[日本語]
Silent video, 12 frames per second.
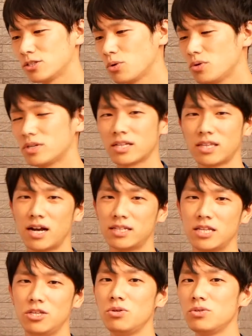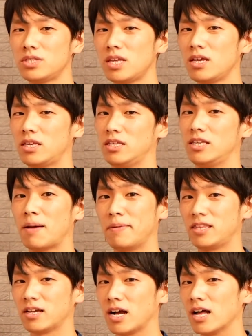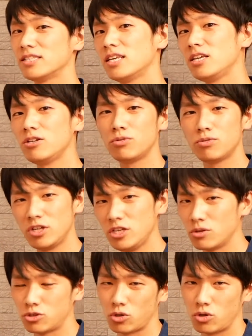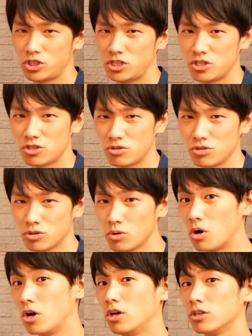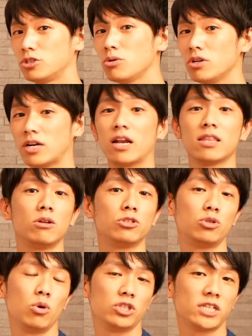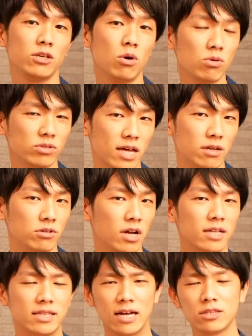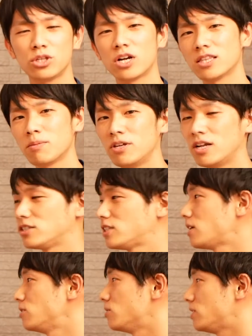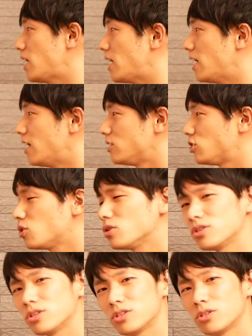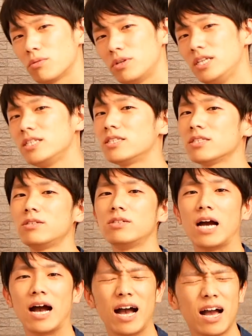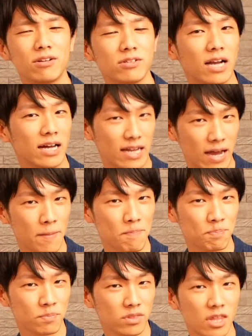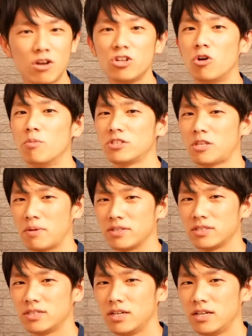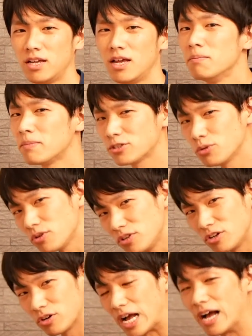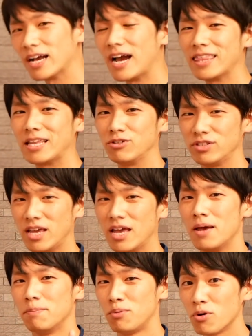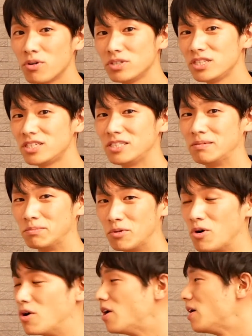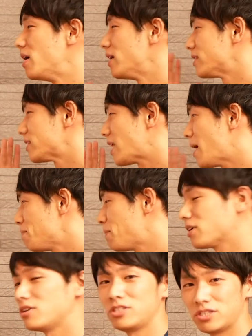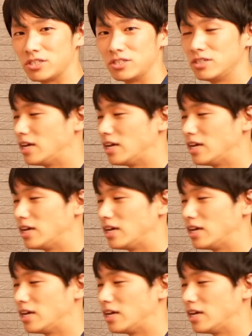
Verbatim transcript: そういう方がね乳製品やめてカゼインフリーの食事にするとすごい体の調子が良くなるなんて方もいらっしゃるのでちょっとリスクがあるかなっていうふうに思ってますまあそういうふうに考えてるので僕自身もタンパク質、